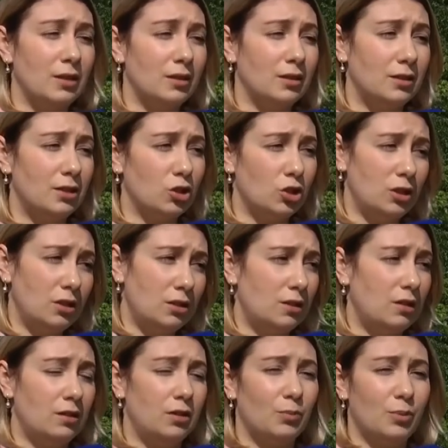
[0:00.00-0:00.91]
где
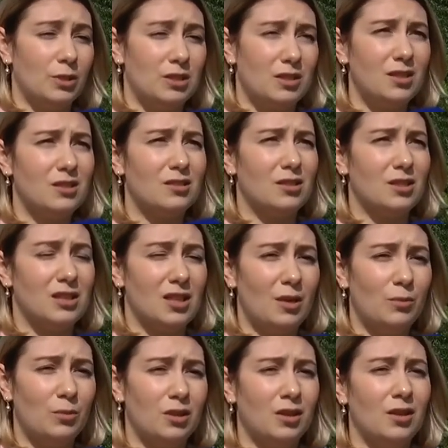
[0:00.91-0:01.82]
жители непосредственно
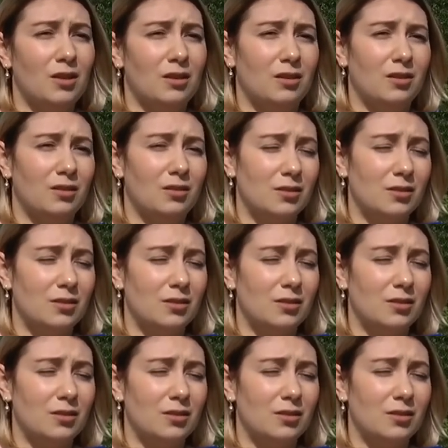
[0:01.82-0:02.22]
сами э,